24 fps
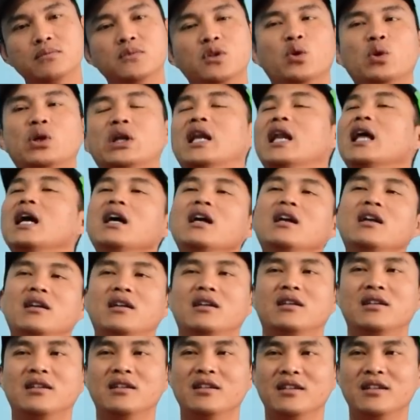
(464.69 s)
ya udahlah
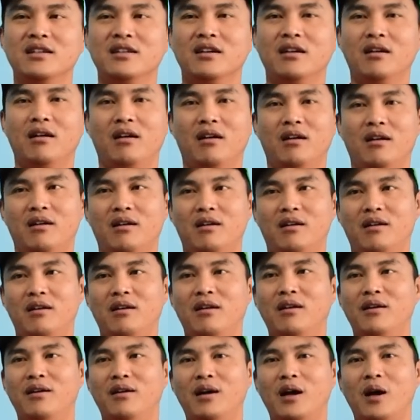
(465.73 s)

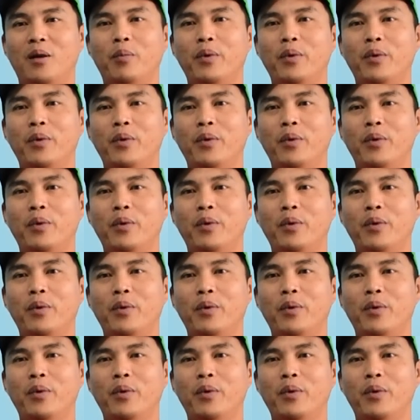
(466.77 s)
uh,